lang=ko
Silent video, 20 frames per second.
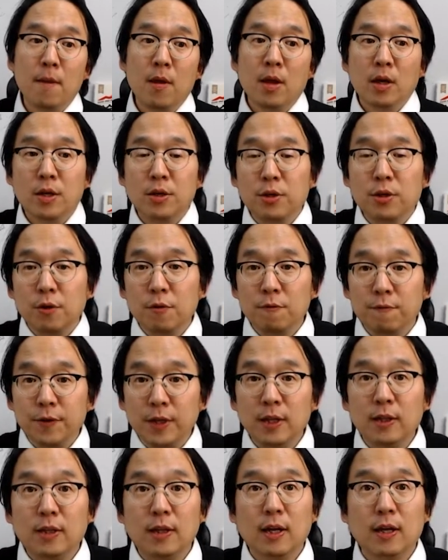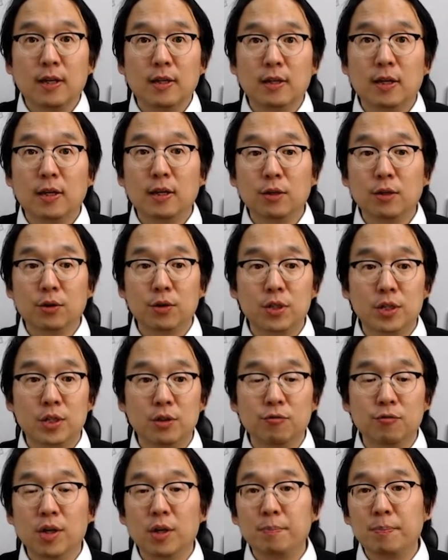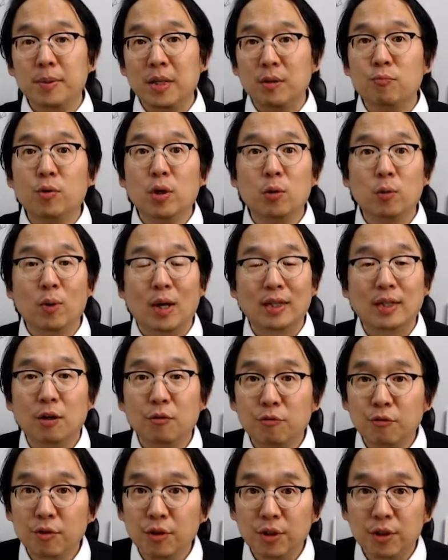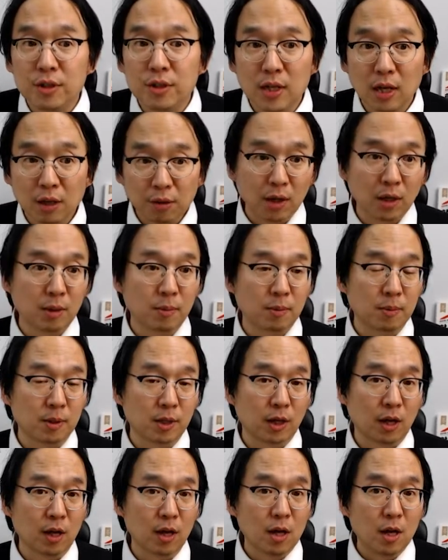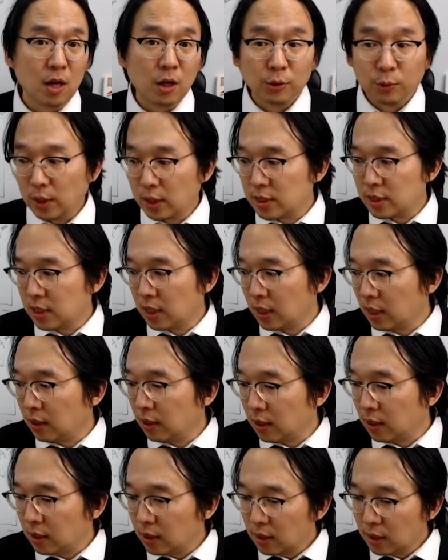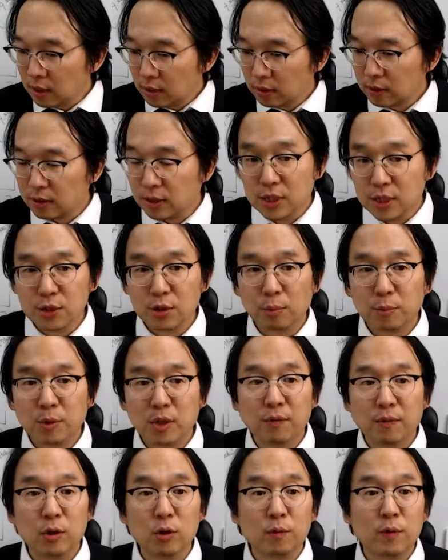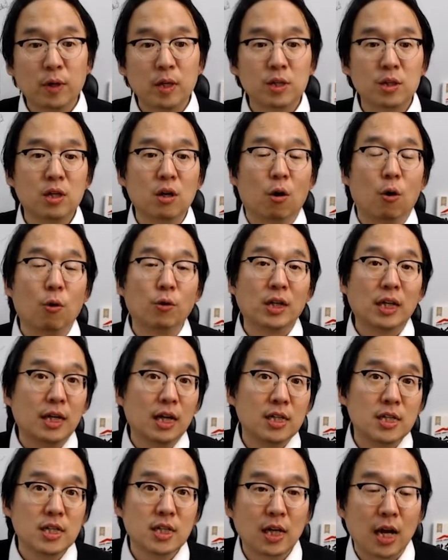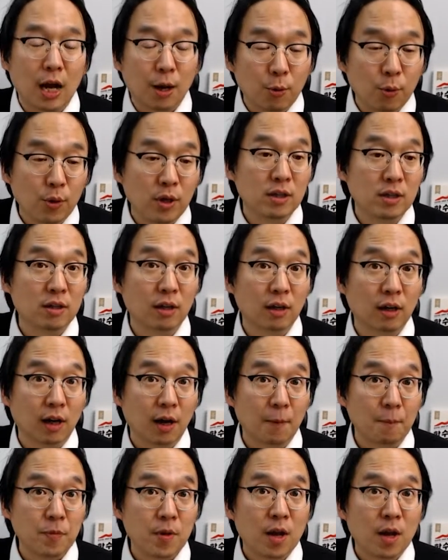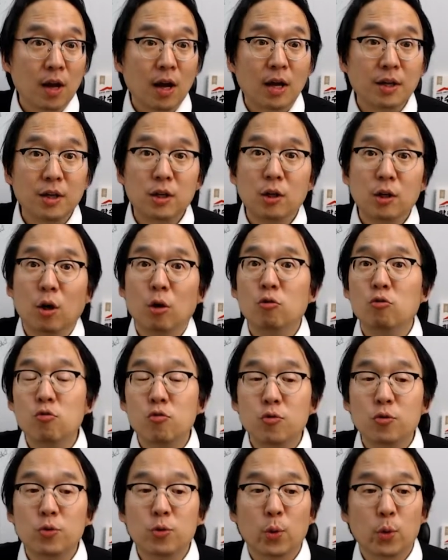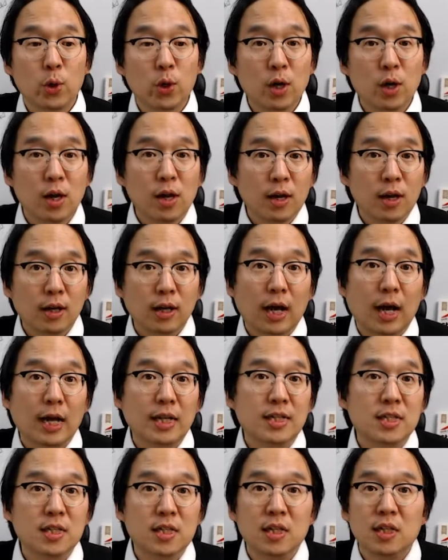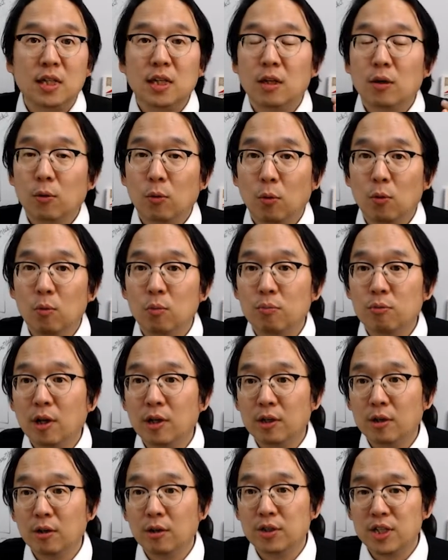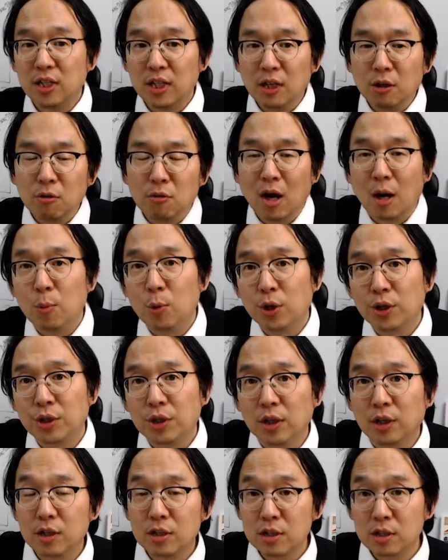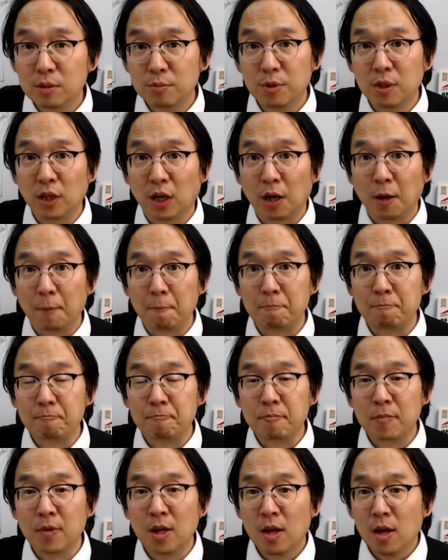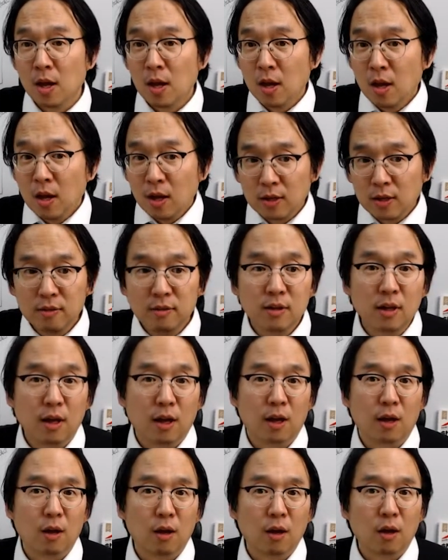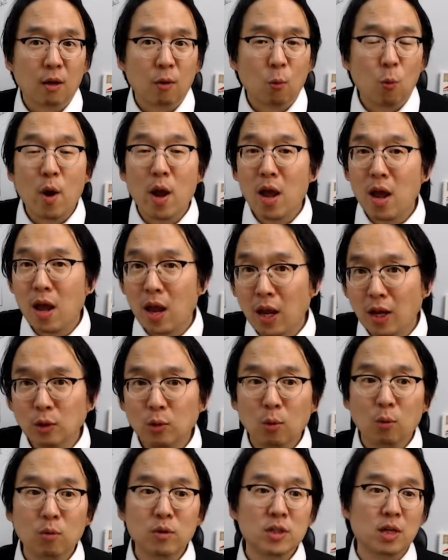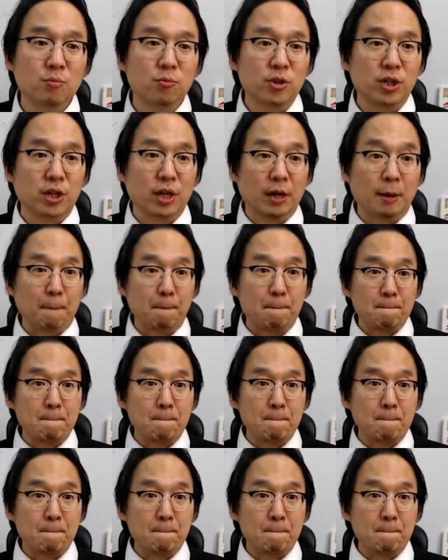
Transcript: 그런 핀테크란 것이 우리의 피부에 와닿고 있는 상황입니다. 도대체 이 디스럽티브 이노베이션이 어디까지 가고 있는가 하는 현 주소를 같이 공부하는 것이 이 과목이 되겠습니다. 근데 왜 행동재무냐?